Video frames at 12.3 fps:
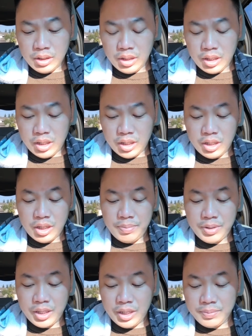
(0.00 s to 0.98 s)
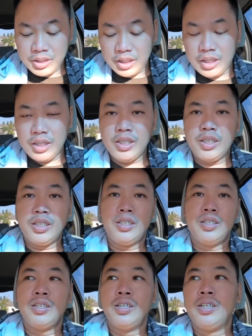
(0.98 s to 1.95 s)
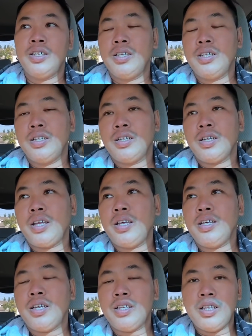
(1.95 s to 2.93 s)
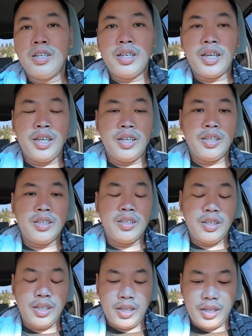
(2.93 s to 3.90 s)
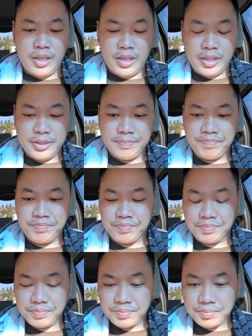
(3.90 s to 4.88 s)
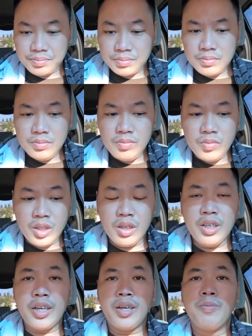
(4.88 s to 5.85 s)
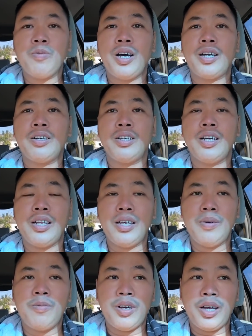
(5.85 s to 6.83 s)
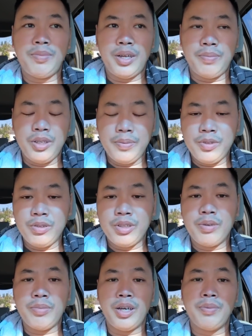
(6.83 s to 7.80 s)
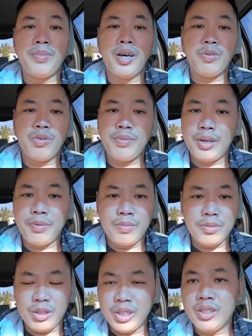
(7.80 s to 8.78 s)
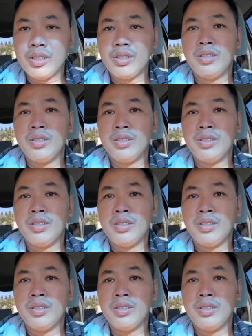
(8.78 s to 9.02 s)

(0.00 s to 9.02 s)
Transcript: thì uh, hôm nay em sẽ cái cái tin này đó là có ngày hôm qua rồi đáng lẽ hôm qua em làm clip luôn nhưng mà em mệt quá em làm không nổi